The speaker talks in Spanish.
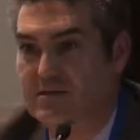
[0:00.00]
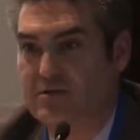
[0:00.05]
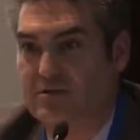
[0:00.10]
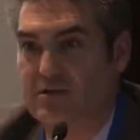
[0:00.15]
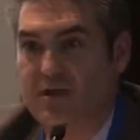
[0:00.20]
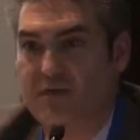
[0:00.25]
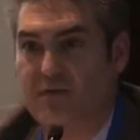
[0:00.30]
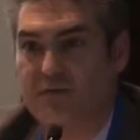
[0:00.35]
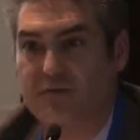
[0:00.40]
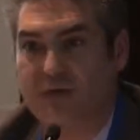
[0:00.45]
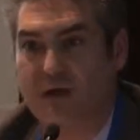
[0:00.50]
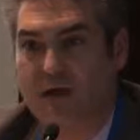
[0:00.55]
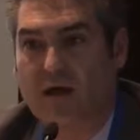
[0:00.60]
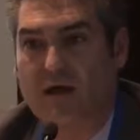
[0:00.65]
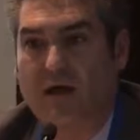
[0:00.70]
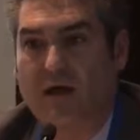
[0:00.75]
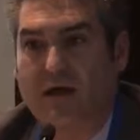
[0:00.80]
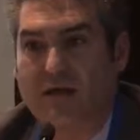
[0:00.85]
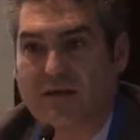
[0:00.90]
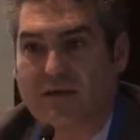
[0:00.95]
es una cifra
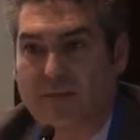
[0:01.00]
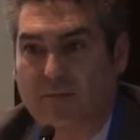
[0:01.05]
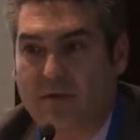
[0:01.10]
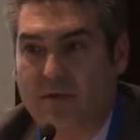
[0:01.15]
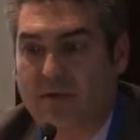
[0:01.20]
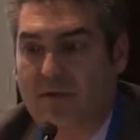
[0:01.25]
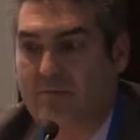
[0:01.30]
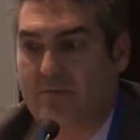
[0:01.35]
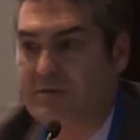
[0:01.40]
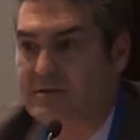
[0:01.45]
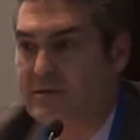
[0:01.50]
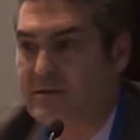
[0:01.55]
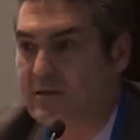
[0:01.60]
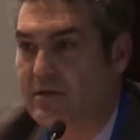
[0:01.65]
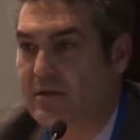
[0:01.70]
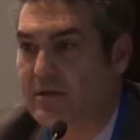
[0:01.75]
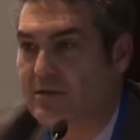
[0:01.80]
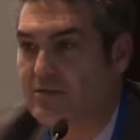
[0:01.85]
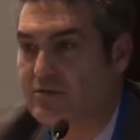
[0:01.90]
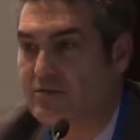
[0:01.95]
también de
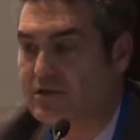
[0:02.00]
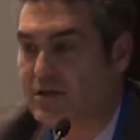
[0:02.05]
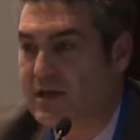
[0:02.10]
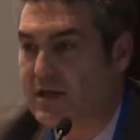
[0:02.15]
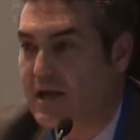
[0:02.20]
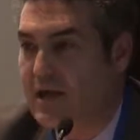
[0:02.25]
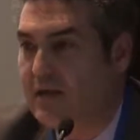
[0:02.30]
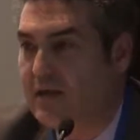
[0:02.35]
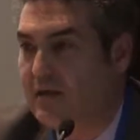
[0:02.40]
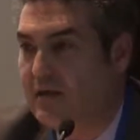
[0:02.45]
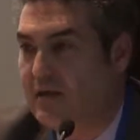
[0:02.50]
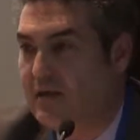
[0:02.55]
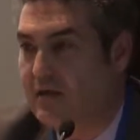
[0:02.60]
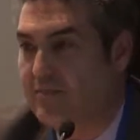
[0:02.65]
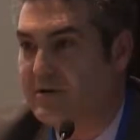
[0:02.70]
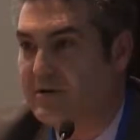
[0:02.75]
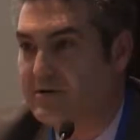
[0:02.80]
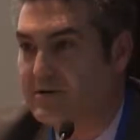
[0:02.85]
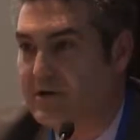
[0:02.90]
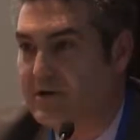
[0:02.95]
presencia industrial y
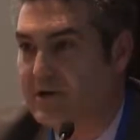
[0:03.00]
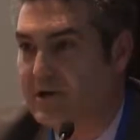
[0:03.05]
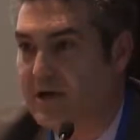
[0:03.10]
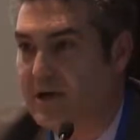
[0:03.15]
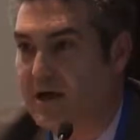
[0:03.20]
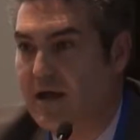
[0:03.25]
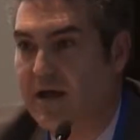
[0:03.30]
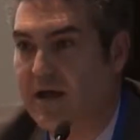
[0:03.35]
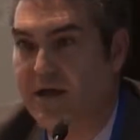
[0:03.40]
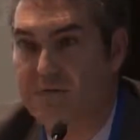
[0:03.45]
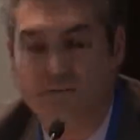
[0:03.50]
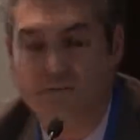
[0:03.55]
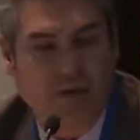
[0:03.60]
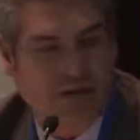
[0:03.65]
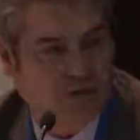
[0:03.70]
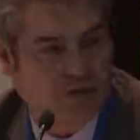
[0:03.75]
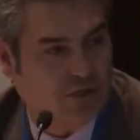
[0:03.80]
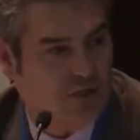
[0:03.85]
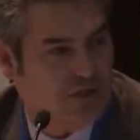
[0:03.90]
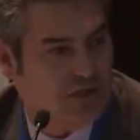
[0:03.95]
de presencia en
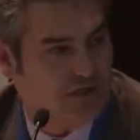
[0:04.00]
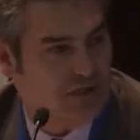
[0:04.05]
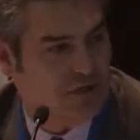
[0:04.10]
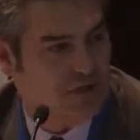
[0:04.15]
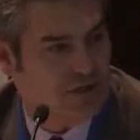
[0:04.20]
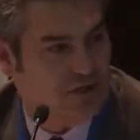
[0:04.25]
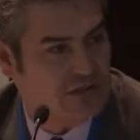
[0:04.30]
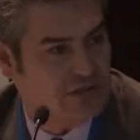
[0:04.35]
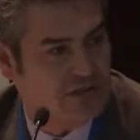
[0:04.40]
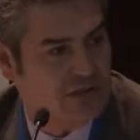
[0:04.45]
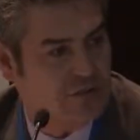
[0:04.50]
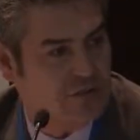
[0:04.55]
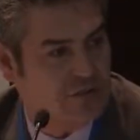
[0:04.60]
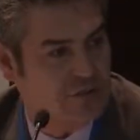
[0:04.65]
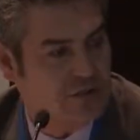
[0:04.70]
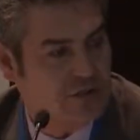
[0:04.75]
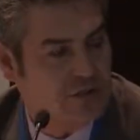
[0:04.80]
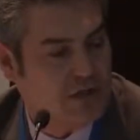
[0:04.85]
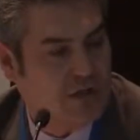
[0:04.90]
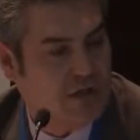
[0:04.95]
personas en los
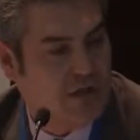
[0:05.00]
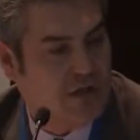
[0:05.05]
distintos